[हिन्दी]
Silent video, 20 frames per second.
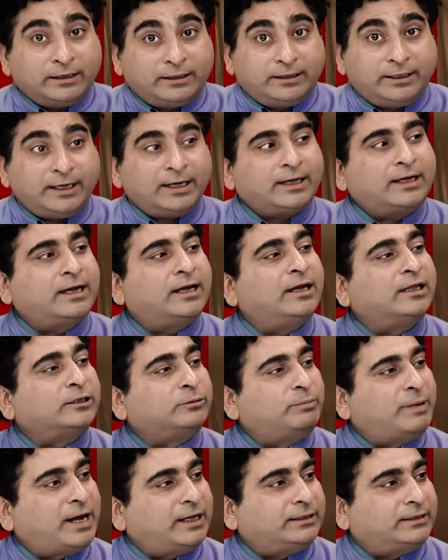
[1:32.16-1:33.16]
ये
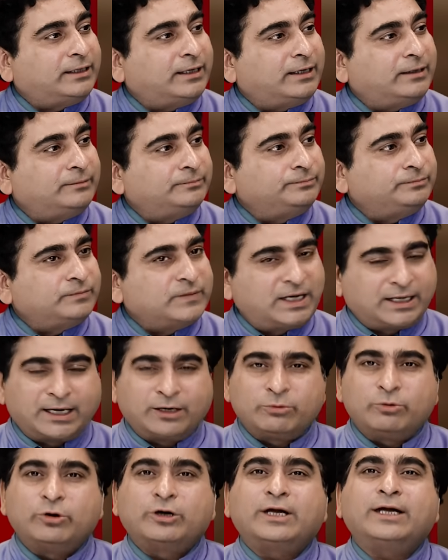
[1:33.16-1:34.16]
गलत बात है हम्म।
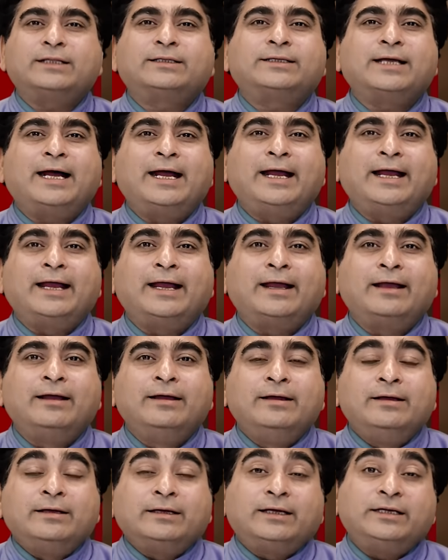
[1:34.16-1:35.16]
अगर वो कहता है
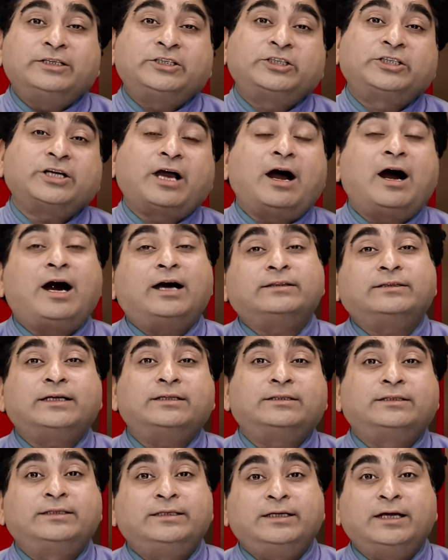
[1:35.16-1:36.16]
कि
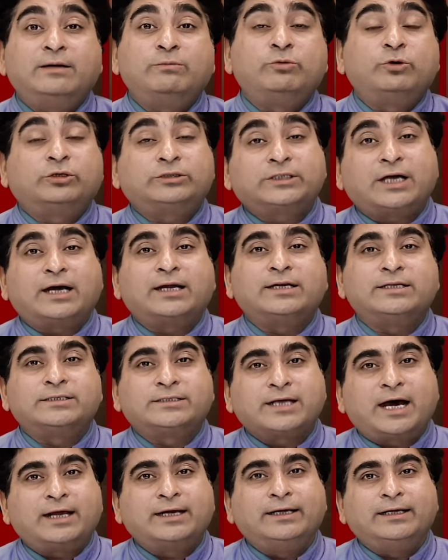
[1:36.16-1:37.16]
शहादत दी है मुख्तार
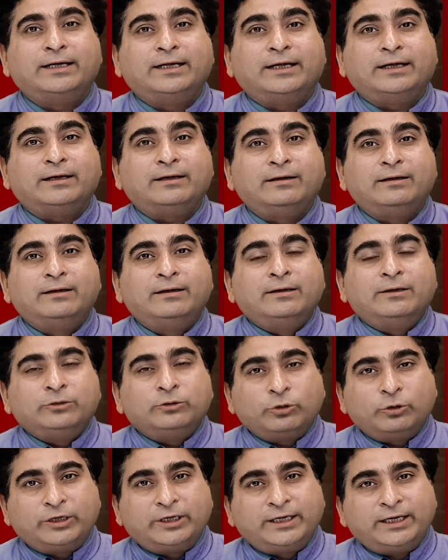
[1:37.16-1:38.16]
अंसारी ने
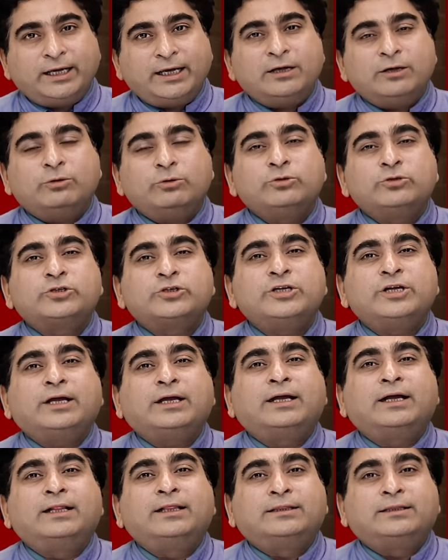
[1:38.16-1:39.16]
तो ये उसने
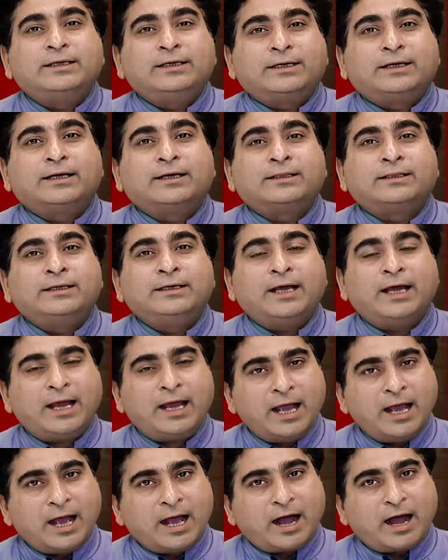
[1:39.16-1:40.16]
गलती कर दी है
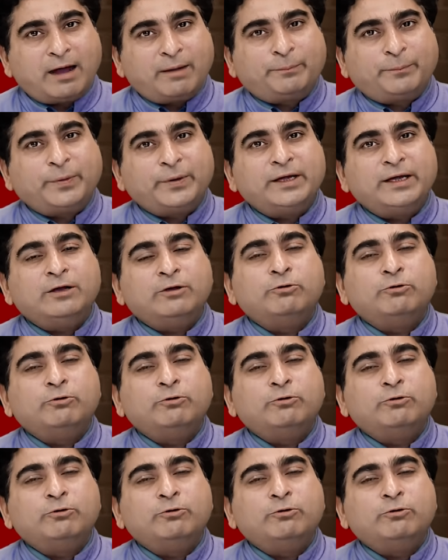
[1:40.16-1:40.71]
अपने